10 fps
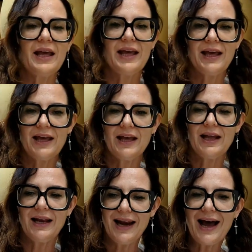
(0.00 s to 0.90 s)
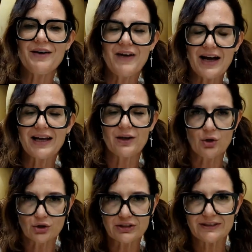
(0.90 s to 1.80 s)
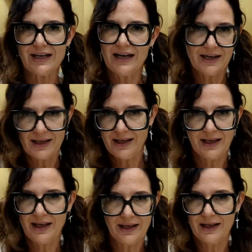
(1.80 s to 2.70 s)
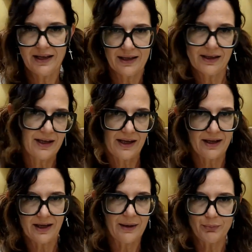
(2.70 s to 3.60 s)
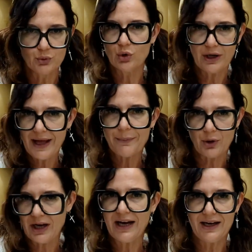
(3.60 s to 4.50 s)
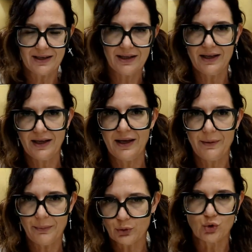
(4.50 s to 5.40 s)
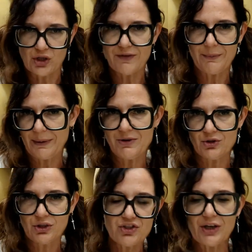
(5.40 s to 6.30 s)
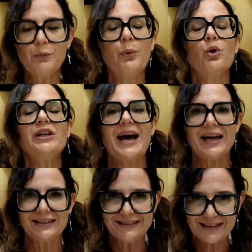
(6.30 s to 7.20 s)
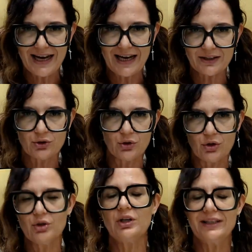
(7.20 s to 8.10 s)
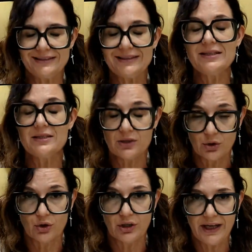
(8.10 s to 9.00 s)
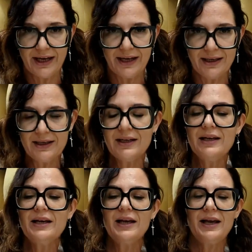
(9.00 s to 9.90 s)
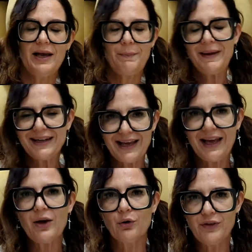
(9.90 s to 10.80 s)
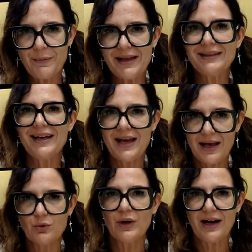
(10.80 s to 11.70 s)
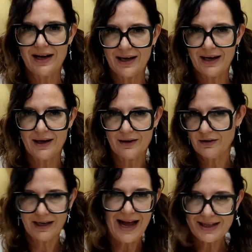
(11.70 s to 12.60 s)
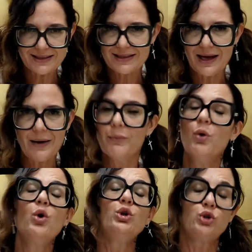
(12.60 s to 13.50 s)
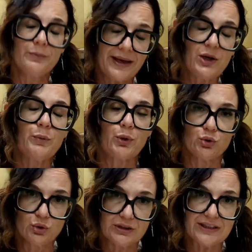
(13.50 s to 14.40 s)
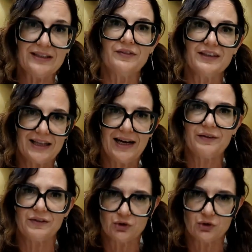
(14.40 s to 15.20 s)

E la vacca rossa eh, che appunto all'epoca eh, produceva il parmigiano reggiano poi ha rischiato l'estinzione eh, perché ovviamente è una razza molto meno produttiva della